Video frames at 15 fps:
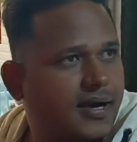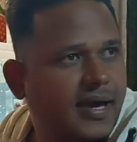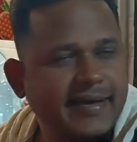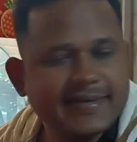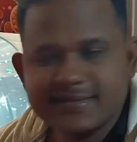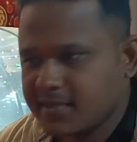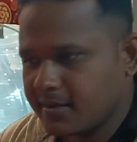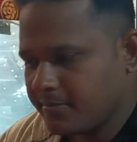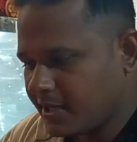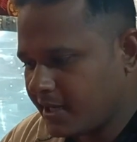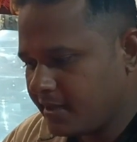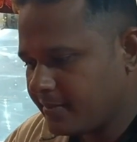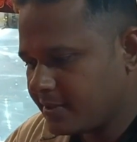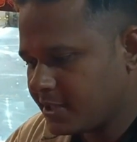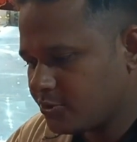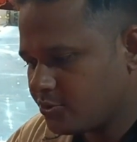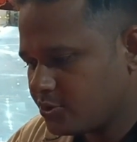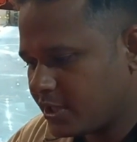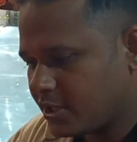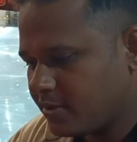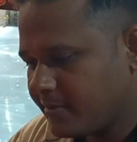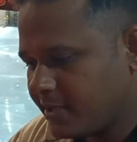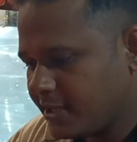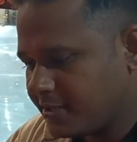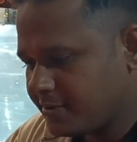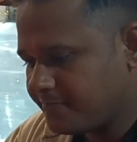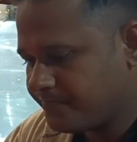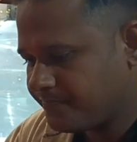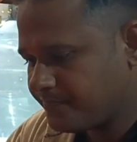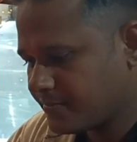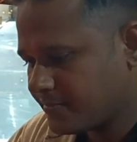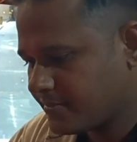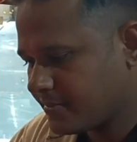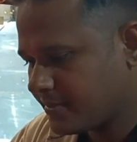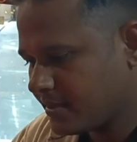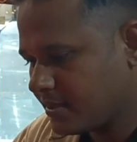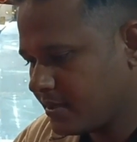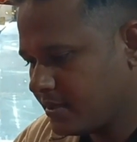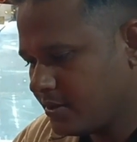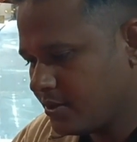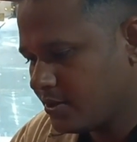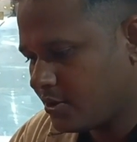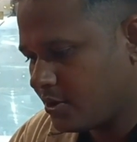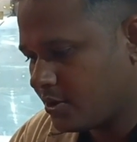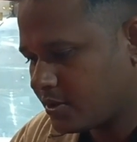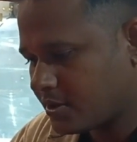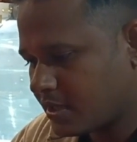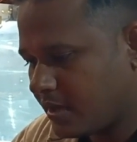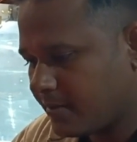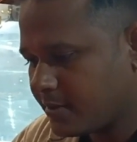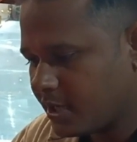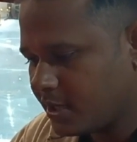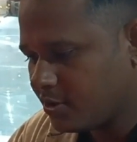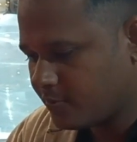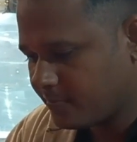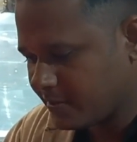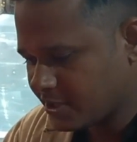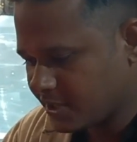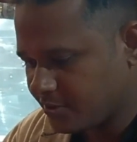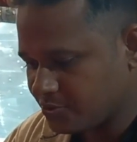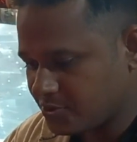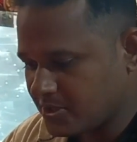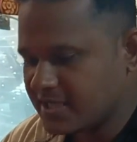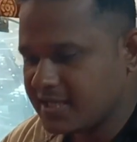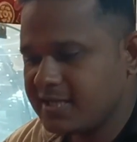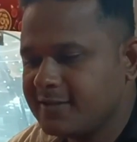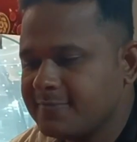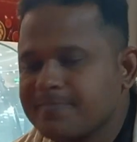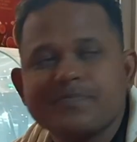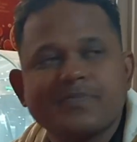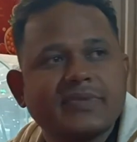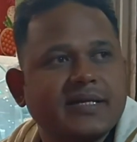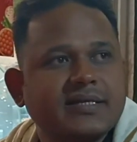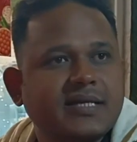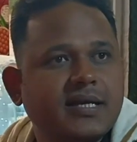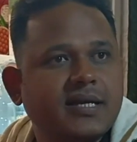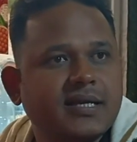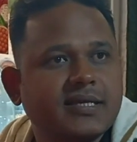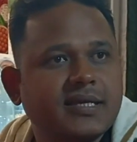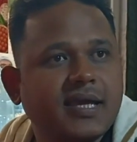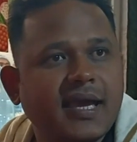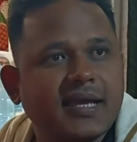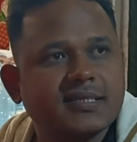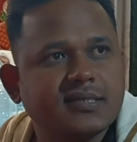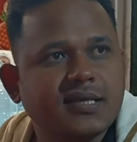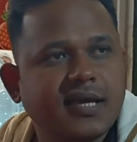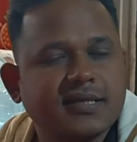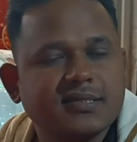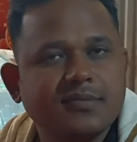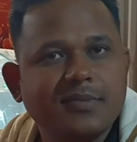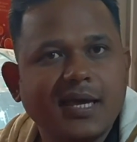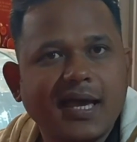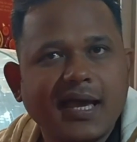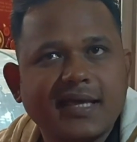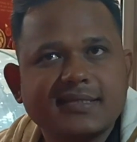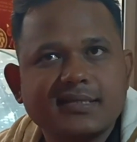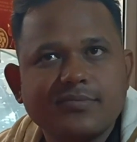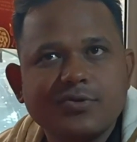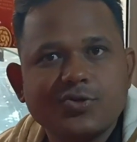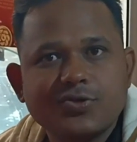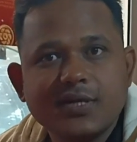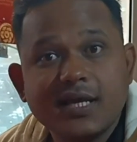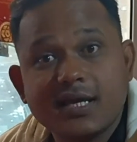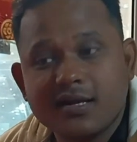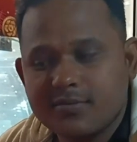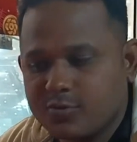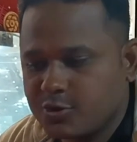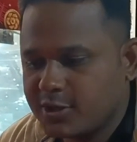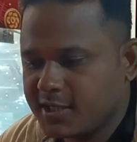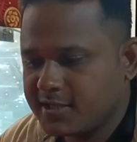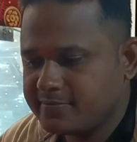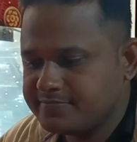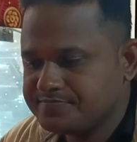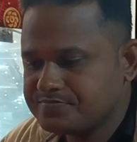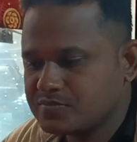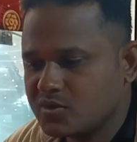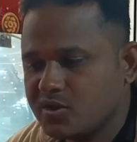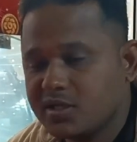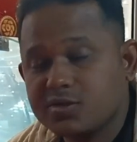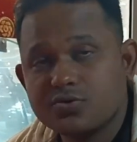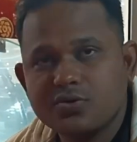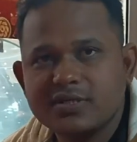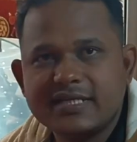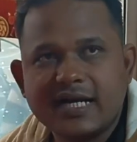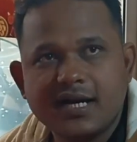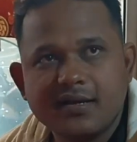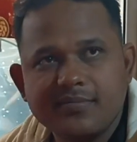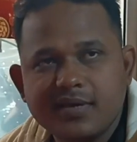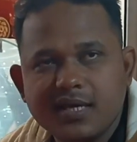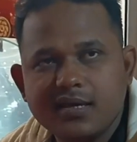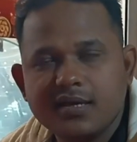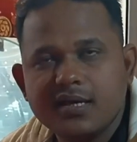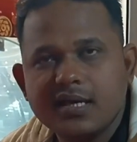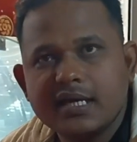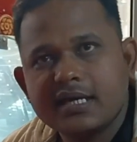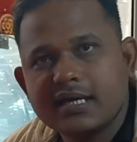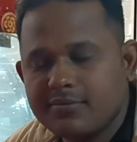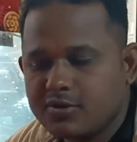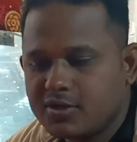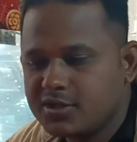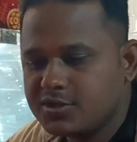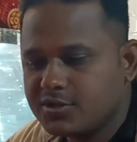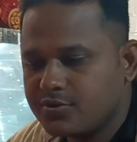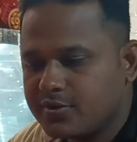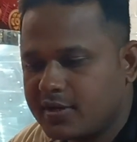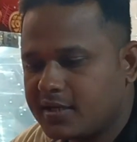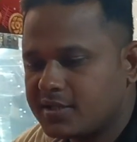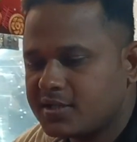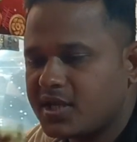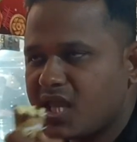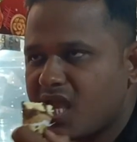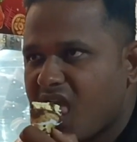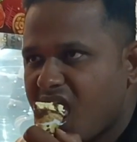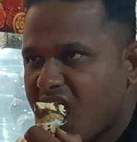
आइसक्रीम खाने मज़ा तो जाड़े में ही है और खाम खा लोग परेशान होते हैं कि ठंड लग जाएगी एक्चुअल में आइसक्रीम जो होती है ना गर्म होती है तो इसको जाड़े में कभी कभी जरूर खाना चाहिए